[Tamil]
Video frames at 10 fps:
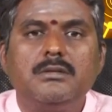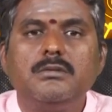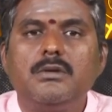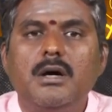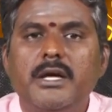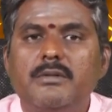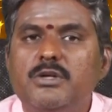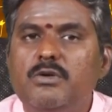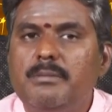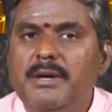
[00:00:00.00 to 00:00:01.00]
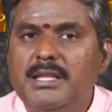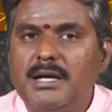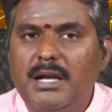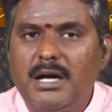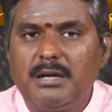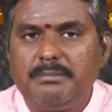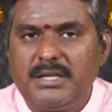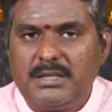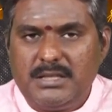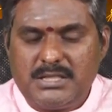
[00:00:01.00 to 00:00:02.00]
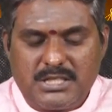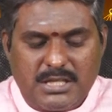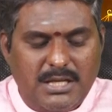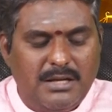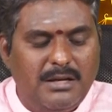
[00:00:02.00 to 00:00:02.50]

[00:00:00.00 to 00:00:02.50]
நூறாயிரம் யோனி பேதங்களாக பிறக்கின்றன